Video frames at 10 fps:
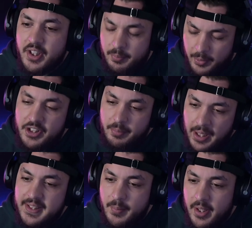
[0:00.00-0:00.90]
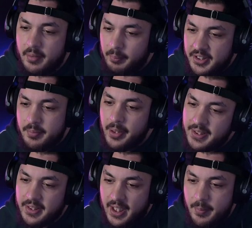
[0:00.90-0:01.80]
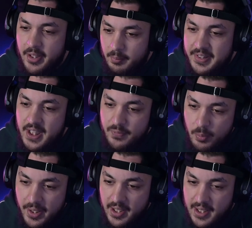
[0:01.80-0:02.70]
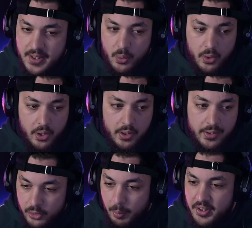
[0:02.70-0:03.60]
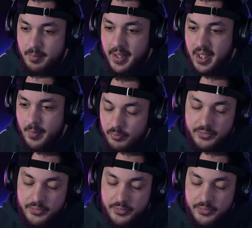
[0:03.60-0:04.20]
Prison, Break, c'est bien. Prison Break, c'est très bien. Mais s'il vous plaît, la saison 1 de Prison Break est bien.